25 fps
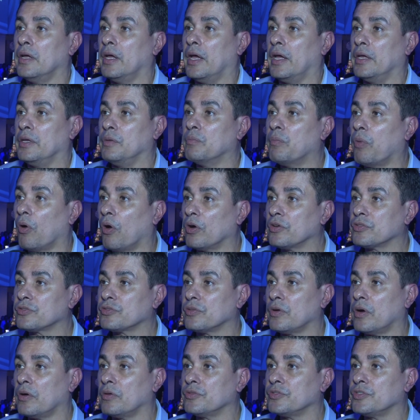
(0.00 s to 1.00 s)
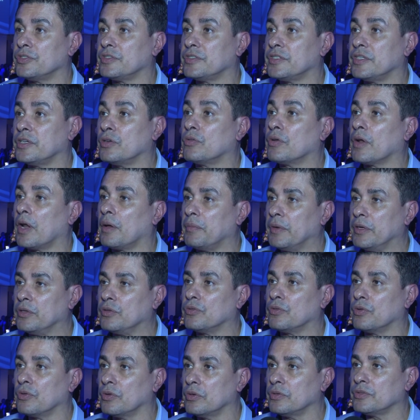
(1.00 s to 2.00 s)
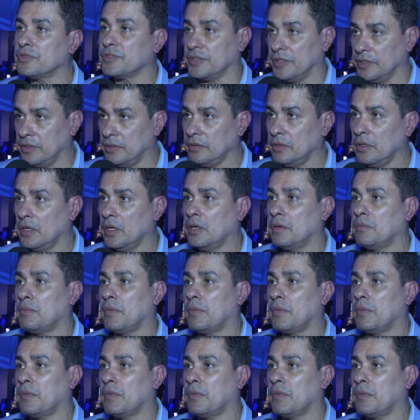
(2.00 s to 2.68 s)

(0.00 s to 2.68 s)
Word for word: é, em Boston, onde se regulamentou, sim,